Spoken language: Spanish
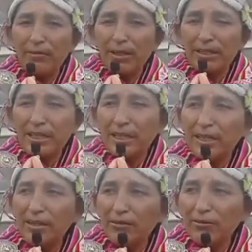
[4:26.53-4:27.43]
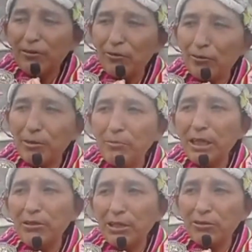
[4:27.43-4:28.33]
Así yo le
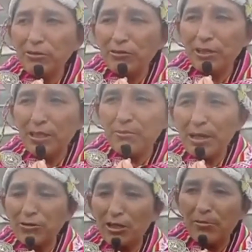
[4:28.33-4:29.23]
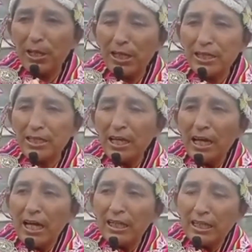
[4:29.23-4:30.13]
invito a todos los hermanos, hermanas,
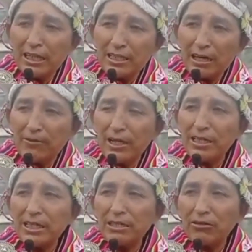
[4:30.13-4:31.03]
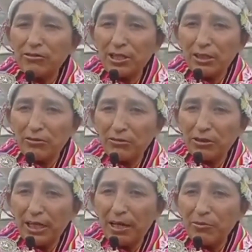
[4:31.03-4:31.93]
aquí en San Francisco nos
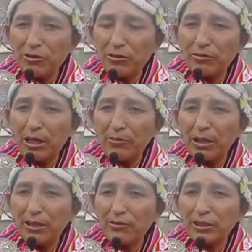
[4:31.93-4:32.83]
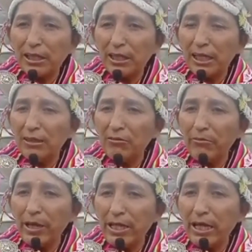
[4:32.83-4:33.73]
encontramos, ¿no? También los que quieren
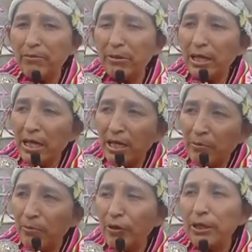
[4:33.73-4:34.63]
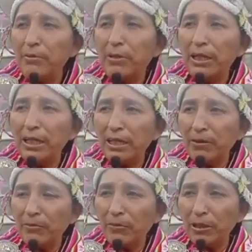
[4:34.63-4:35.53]
acompañarme, pueden venir,
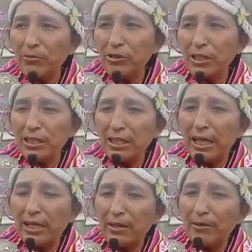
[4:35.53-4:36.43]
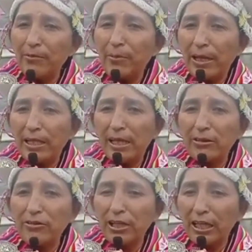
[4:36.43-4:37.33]
podemos estar
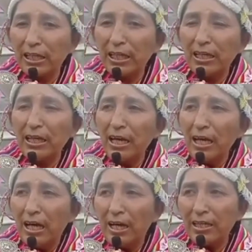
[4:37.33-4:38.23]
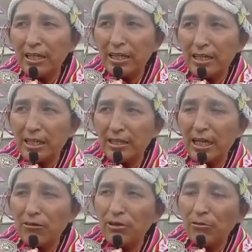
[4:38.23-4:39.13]
partiendo de aquí hasta
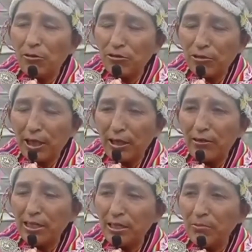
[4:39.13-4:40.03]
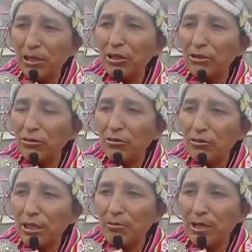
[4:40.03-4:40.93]
Salón Revolucionario. Les invito a todos
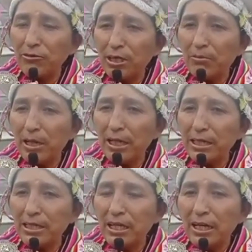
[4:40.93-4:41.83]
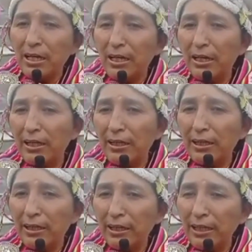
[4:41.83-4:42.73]
los hermanos y hermanas eh,
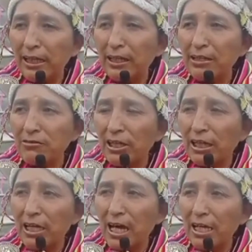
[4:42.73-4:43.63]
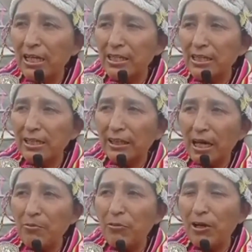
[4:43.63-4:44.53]
indígenas originarias,
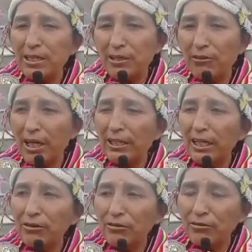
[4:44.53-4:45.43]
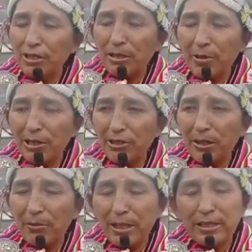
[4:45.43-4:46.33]
campo, la ciudad, a todos hermanos y
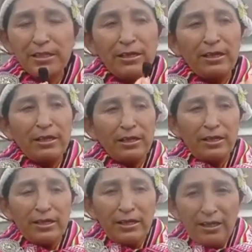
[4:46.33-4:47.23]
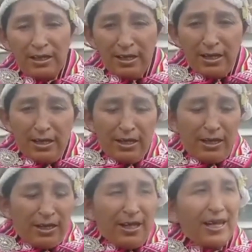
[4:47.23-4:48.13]
hermanas. Le agradezco mucho, muchas
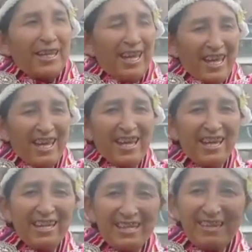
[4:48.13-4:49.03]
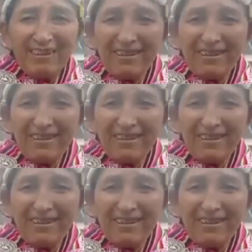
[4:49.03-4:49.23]
gracias, hasta luego.